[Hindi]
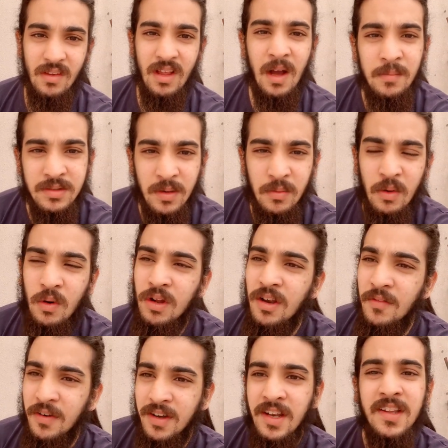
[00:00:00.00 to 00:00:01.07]
हम सब लोगों
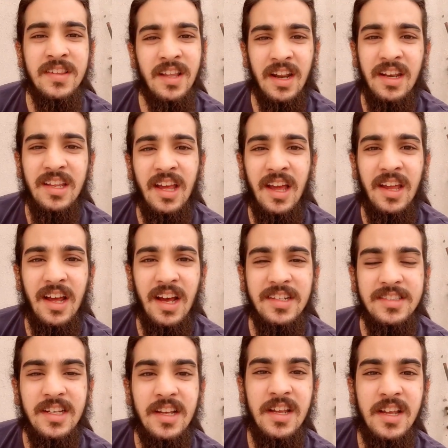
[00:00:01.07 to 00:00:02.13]
ने विटनेस कर लिया है
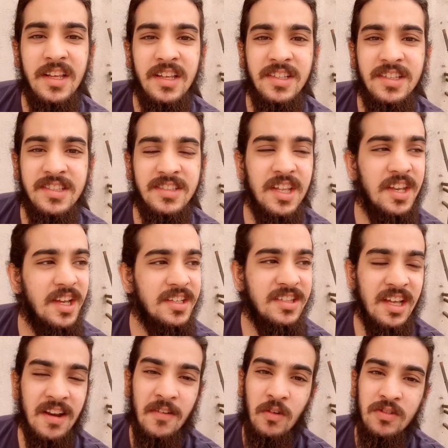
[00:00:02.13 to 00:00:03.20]
आज कि जिस तरीके
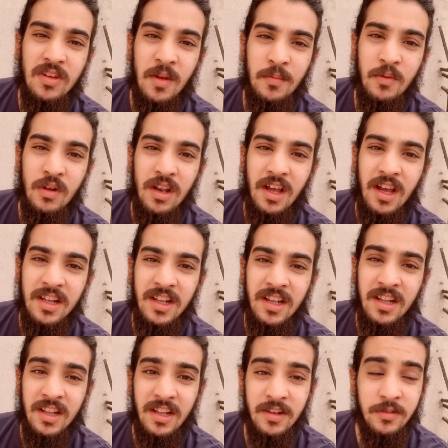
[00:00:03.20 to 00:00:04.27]
से अर्नब गोस्वामी को
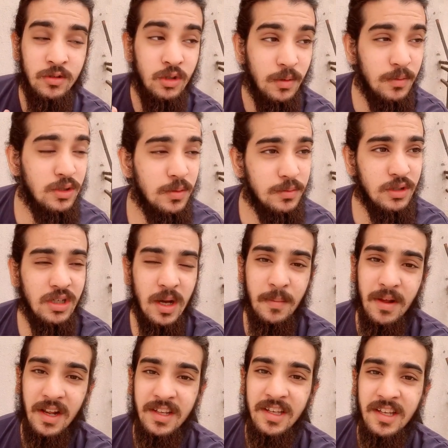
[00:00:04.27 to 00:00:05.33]
लेकर सुबह सुबह जो
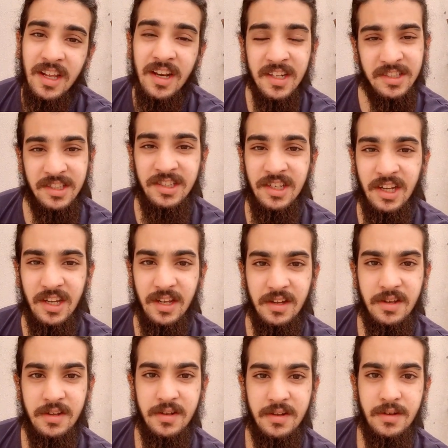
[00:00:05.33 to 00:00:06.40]
खबर आई है कि अरेस्ट किया गया
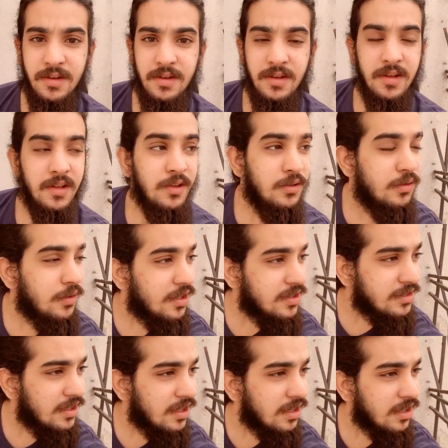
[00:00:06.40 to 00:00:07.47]
क्यों
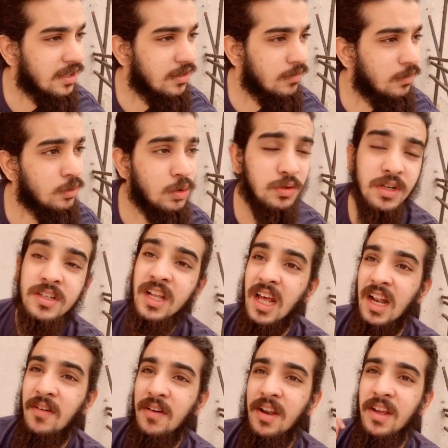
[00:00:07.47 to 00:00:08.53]
अरेस्ट किया गया वो दो हज़ार
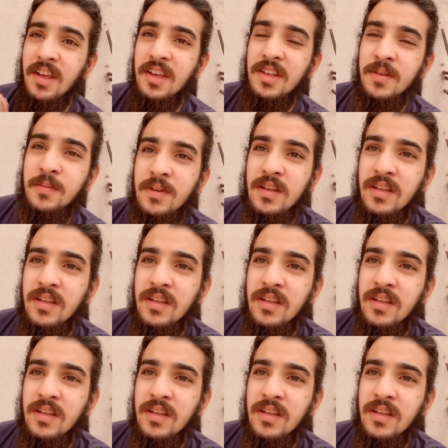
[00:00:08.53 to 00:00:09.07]
अठारह वाले केस